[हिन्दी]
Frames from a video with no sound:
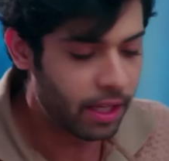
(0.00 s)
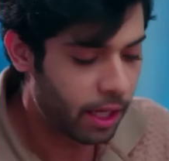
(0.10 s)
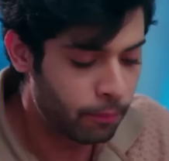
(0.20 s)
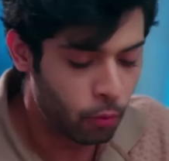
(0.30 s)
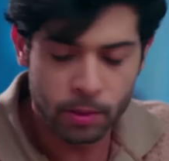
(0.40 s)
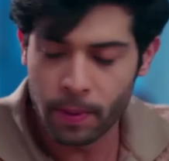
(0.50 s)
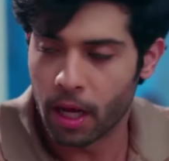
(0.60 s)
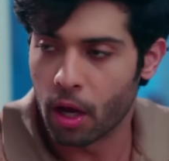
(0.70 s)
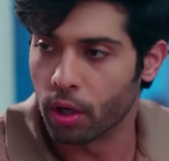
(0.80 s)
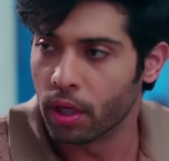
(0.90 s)
वाली क्रीम तुम इस पे
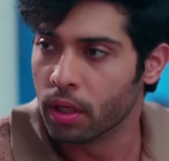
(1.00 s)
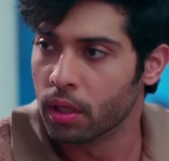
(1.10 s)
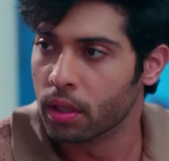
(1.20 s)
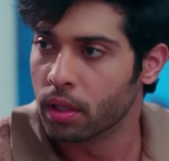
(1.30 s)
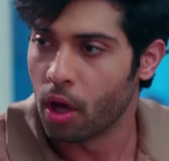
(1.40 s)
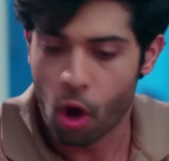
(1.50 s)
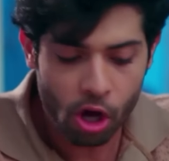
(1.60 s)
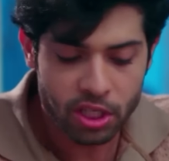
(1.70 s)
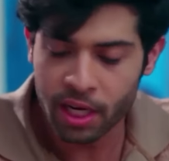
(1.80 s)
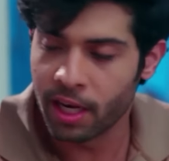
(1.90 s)
लगाओगी
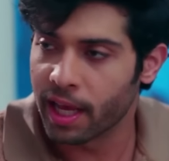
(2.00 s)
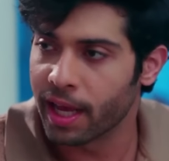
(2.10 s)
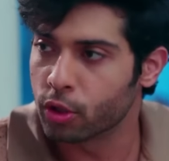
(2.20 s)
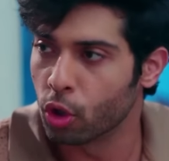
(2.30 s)
और जाने लगेगा